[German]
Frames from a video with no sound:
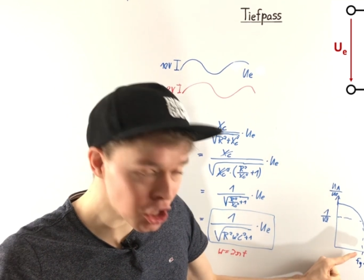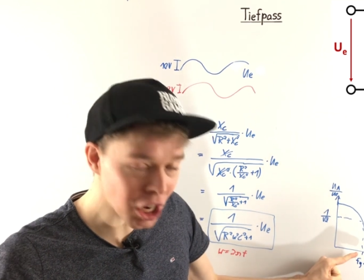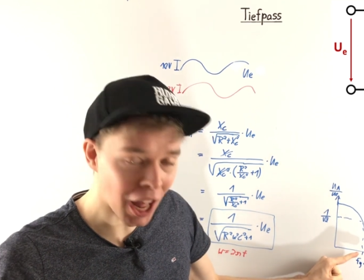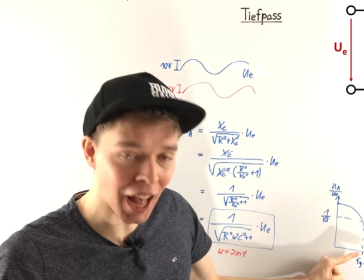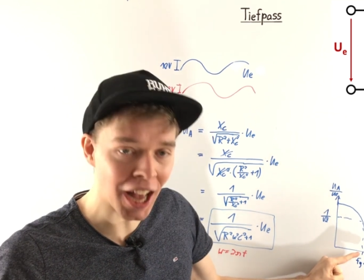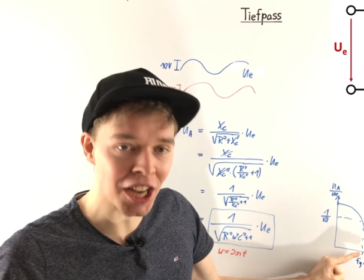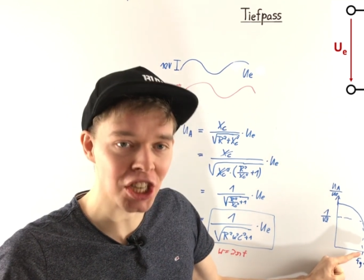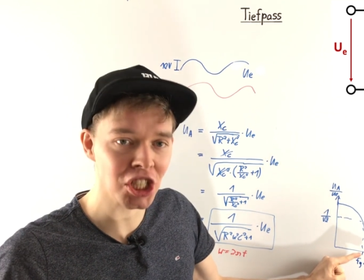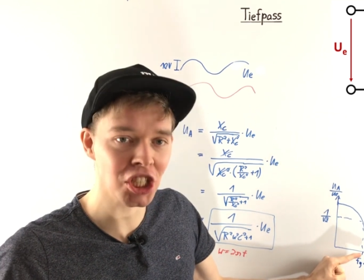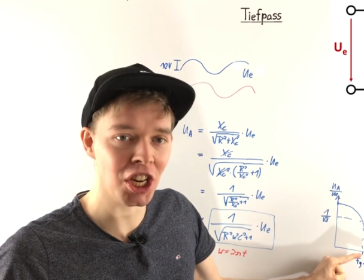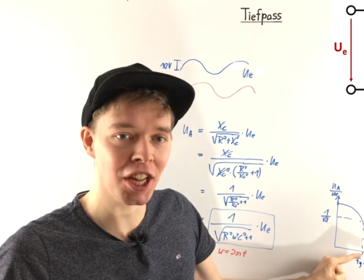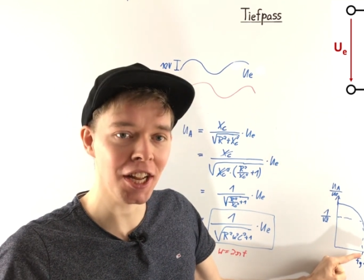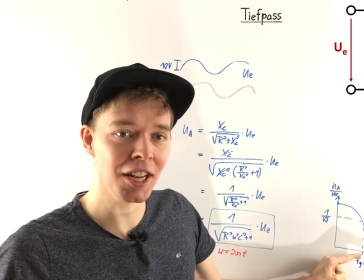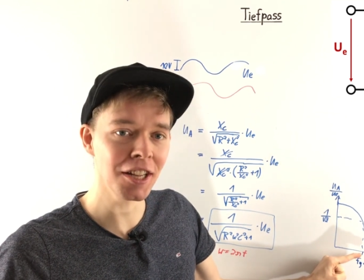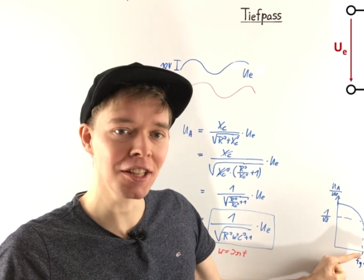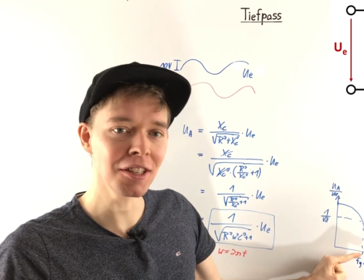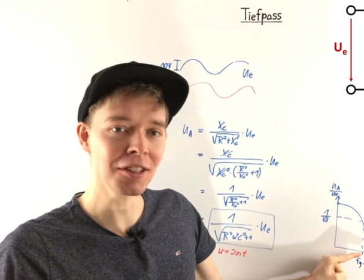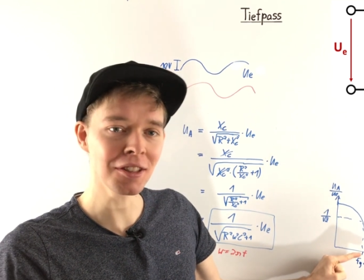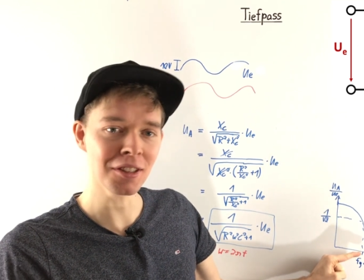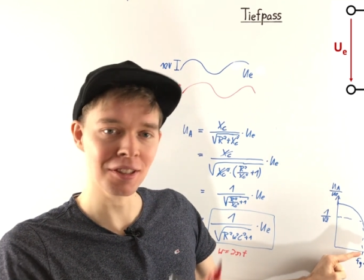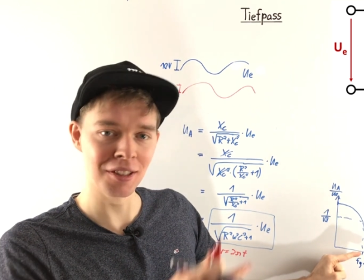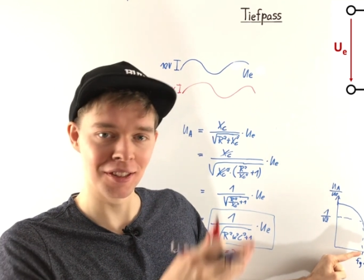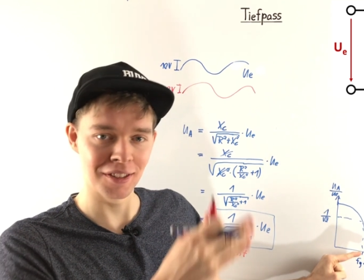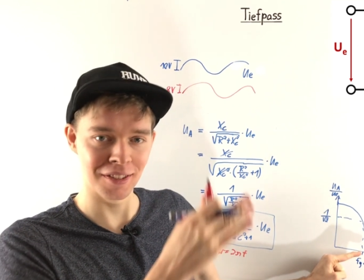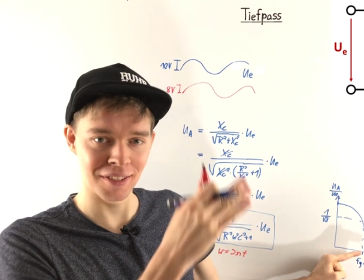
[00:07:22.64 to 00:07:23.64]

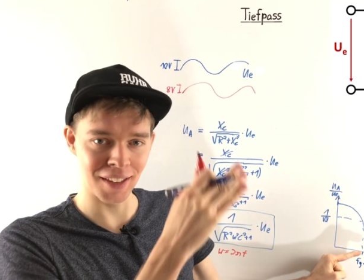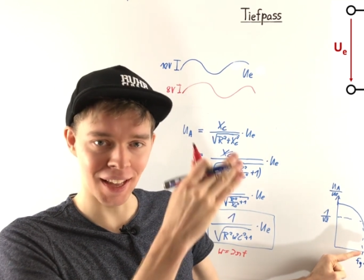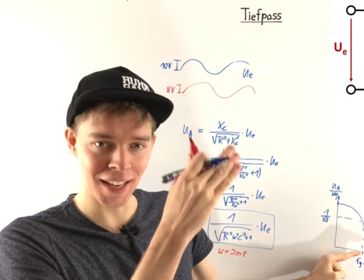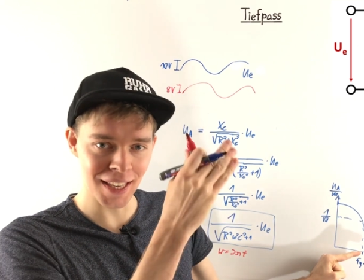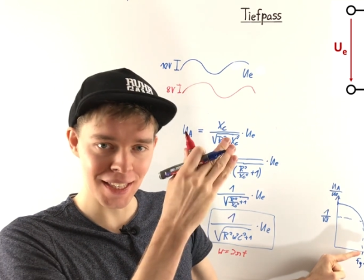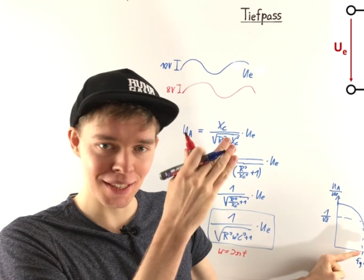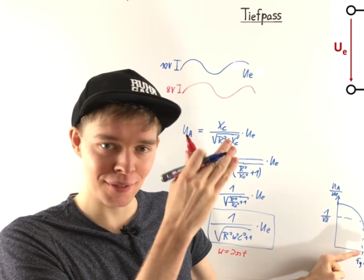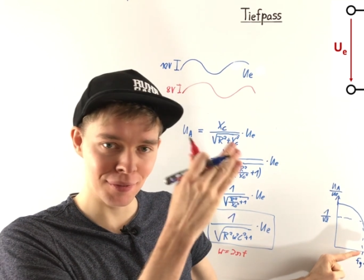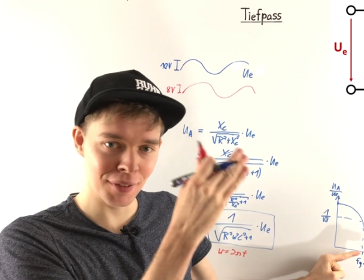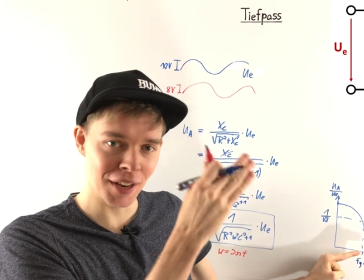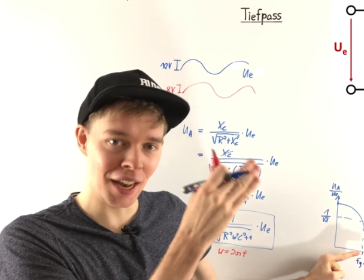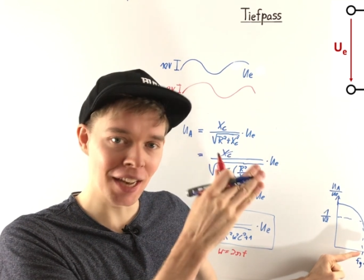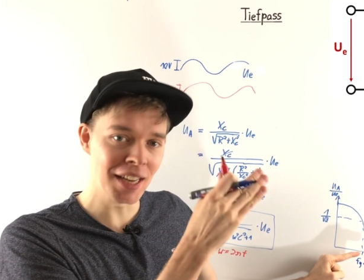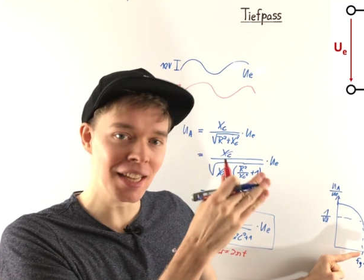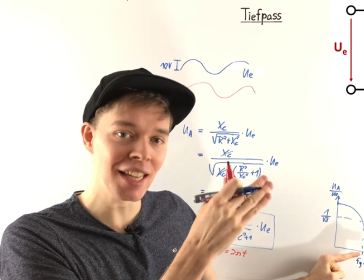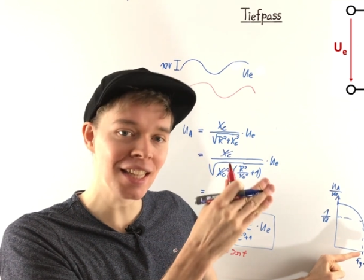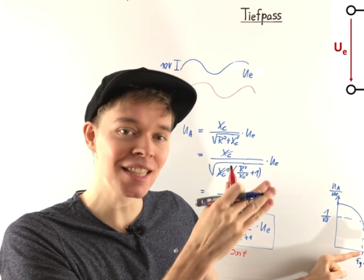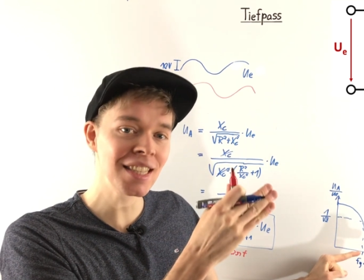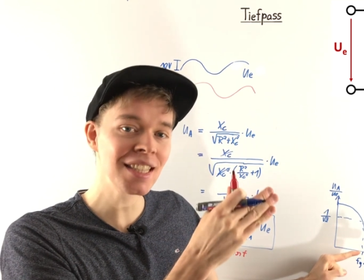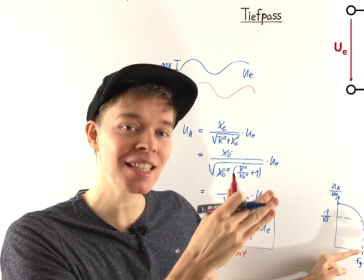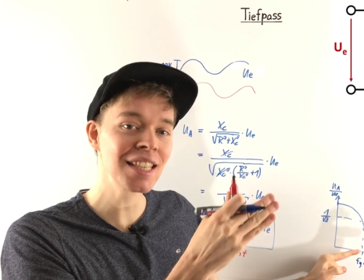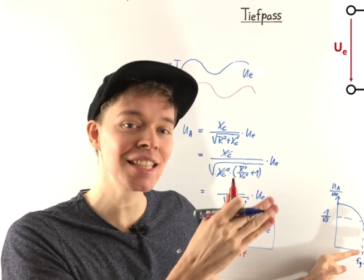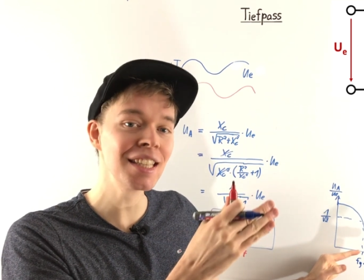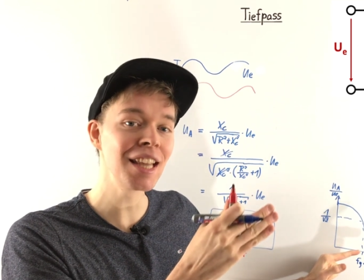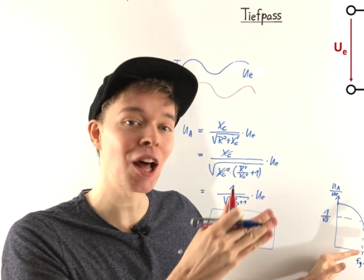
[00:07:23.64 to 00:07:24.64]
darstellen. Das wird dann
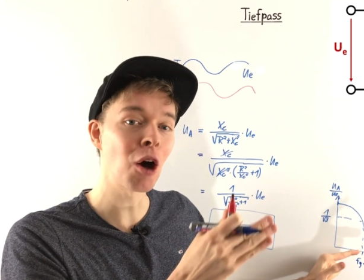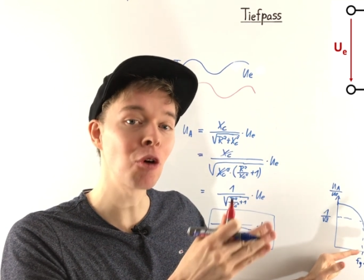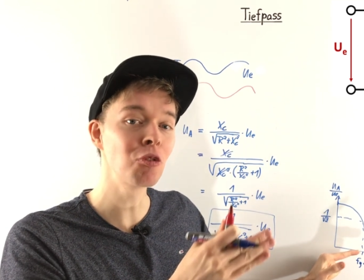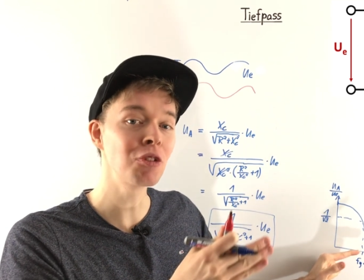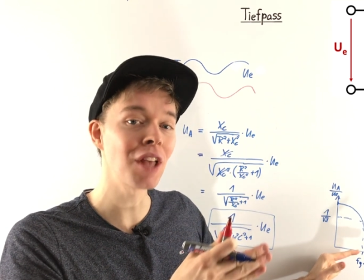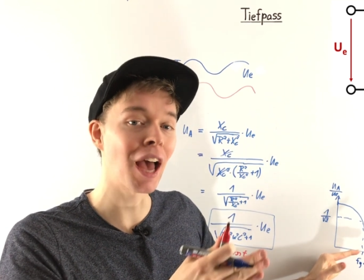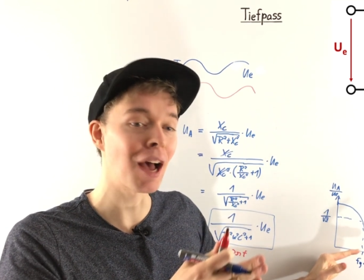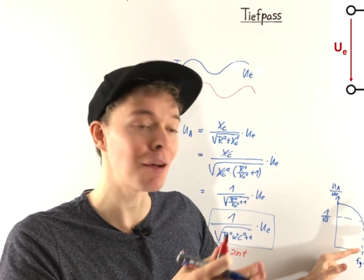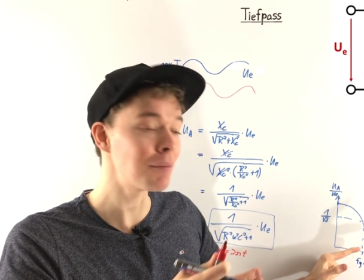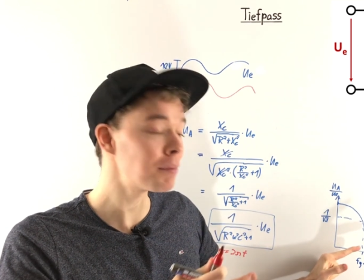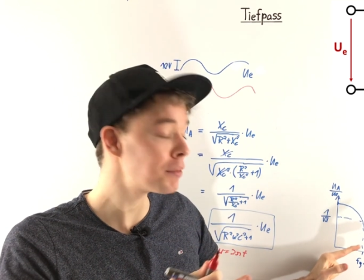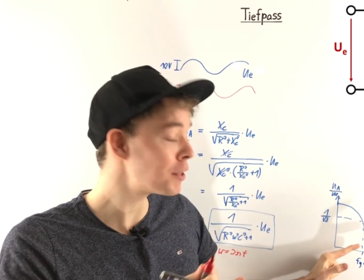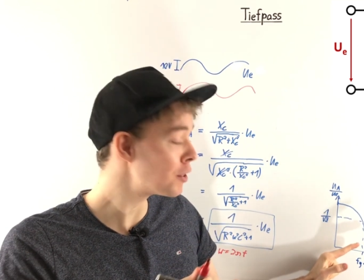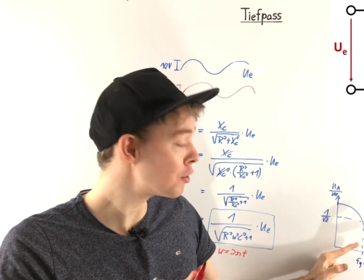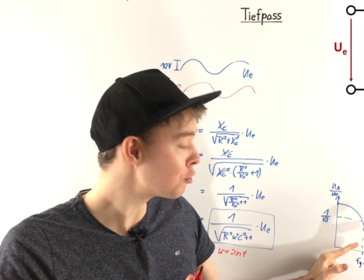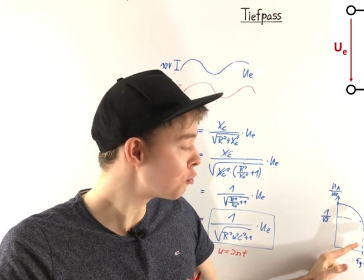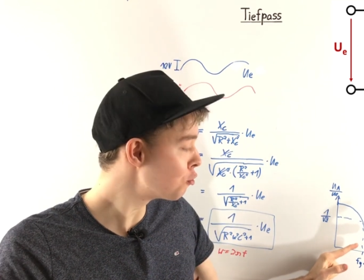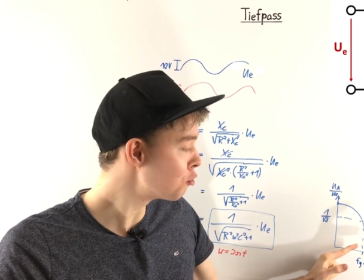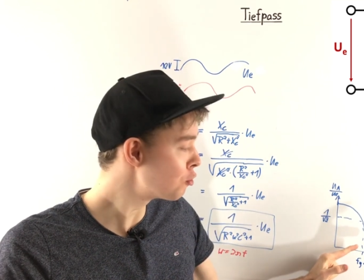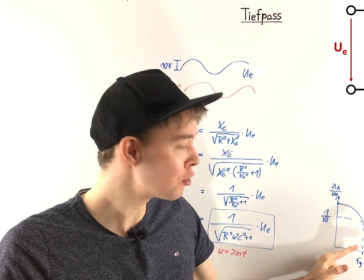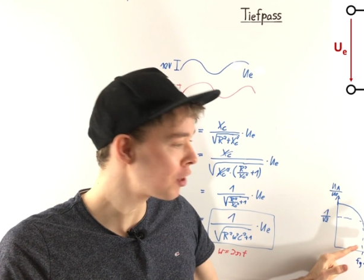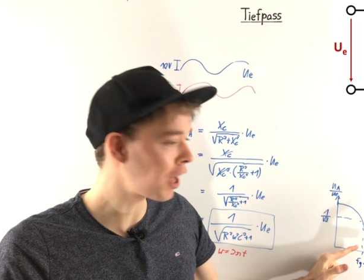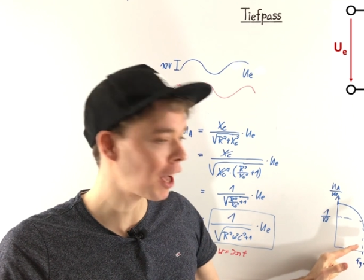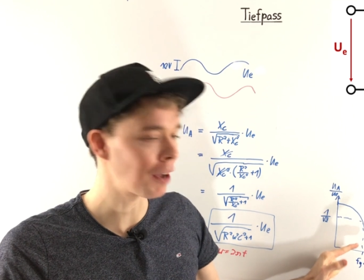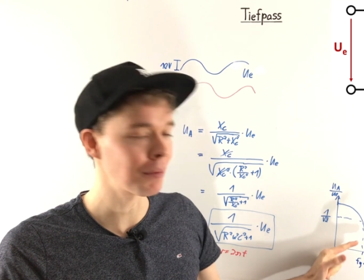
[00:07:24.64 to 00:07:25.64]
jetzt genau der
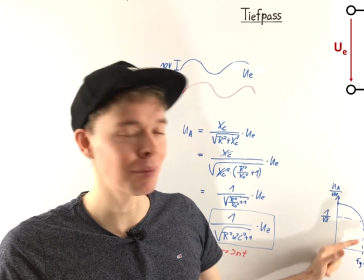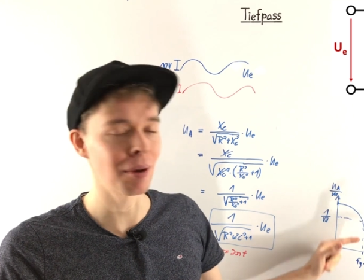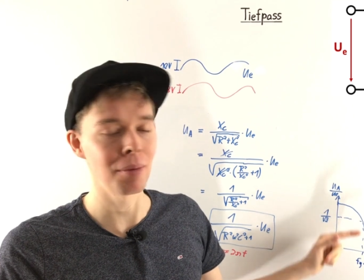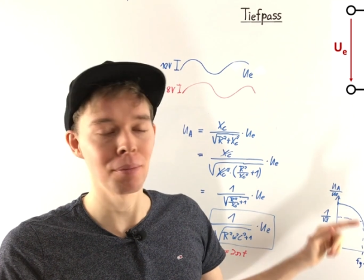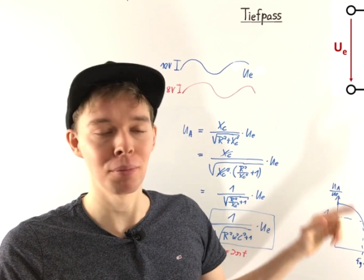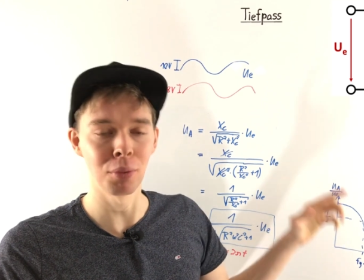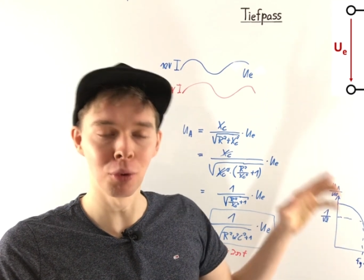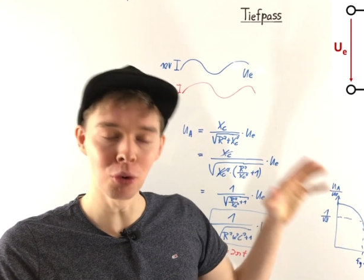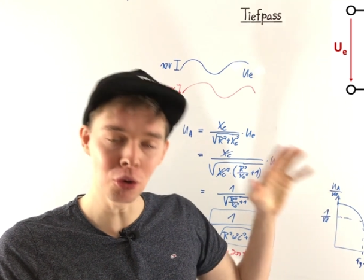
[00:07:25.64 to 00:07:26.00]
Amplitudengang beim Boden,